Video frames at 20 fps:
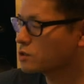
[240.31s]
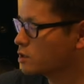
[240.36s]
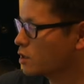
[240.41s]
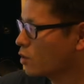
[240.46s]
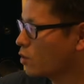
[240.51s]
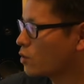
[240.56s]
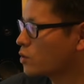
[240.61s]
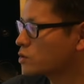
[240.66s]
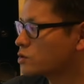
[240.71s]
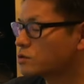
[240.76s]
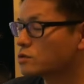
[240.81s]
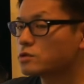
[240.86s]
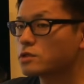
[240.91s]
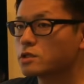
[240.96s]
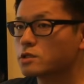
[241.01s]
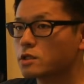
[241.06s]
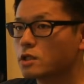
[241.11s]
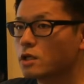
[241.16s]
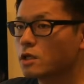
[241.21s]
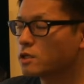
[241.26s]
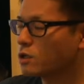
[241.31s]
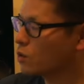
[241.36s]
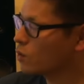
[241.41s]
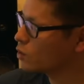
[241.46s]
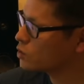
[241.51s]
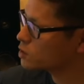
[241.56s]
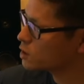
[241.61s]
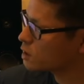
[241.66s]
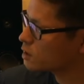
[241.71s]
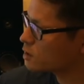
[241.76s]
で、保護するんですね。で、保
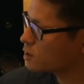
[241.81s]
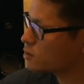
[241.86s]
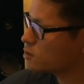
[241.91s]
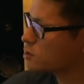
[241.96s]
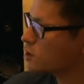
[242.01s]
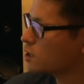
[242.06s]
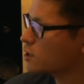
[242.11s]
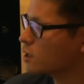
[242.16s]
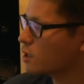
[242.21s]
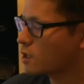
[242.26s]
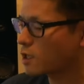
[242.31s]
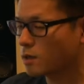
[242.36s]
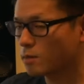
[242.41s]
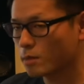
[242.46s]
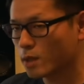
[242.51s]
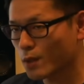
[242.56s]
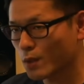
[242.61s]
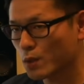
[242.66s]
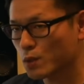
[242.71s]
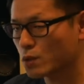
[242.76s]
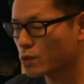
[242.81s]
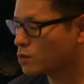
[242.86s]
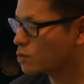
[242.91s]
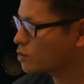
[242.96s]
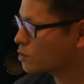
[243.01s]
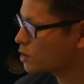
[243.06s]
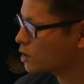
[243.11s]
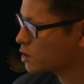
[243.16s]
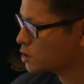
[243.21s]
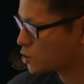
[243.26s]
護されてるんだったら頑張ろうというこ
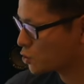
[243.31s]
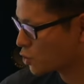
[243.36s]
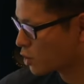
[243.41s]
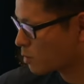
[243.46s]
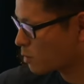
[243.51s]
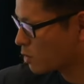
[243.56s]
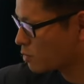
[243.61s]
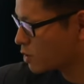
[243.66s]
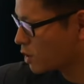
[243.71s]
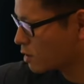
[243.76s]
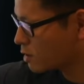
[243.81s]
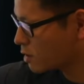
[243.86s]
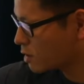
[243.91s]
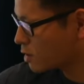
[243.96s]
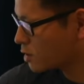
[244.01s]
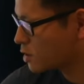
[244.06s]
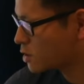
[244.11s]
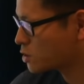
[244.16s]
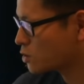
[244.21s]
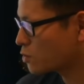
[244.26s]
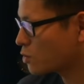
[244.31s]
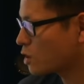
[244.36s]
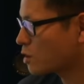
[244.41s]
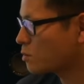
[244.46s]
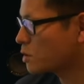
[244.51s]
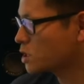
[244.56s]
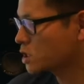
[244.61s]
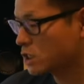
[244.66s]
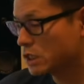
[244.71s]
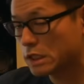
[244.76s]
とで、一生懸命歌ったり、一生懸
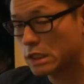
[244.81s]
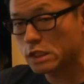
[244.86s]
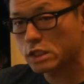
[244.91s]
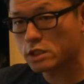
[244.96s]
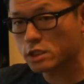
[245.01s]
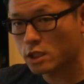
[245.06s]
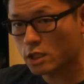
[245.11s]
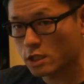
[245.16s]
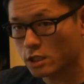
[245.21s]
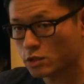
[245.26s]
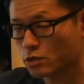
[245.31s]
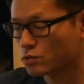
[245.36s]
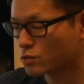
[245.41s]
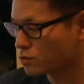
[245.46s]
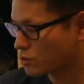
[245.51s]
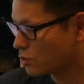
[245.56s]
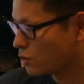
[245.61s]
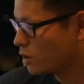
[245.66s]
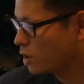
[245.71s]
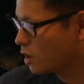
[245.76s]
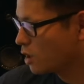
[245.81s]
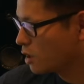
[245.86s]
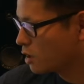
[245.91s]
命 CD にしたりすると。